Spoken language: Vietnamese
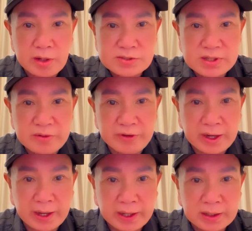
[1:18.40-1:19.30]
cờ đỏ sao
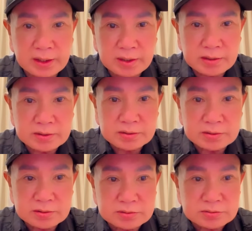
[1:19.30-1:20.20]
vàng
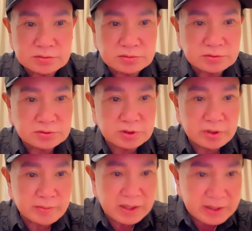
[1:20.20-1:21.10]

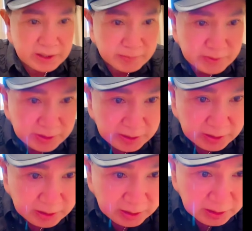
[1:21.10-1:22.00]
rồi má đem đi